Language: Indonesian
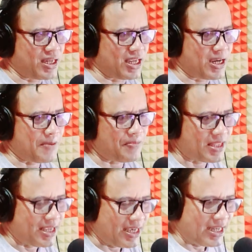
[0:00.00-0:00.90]
nih ya
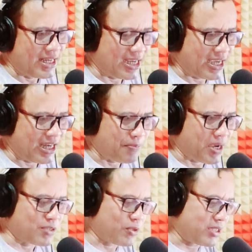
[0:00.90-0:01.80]
dengan
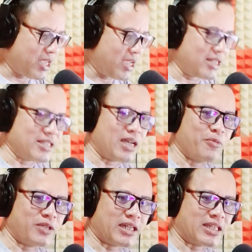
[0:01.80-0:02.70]
passwordnya
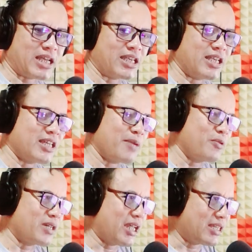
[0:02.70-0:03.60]
jamu tetes age
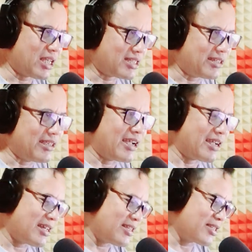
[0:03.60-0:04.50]
jamu tetes yang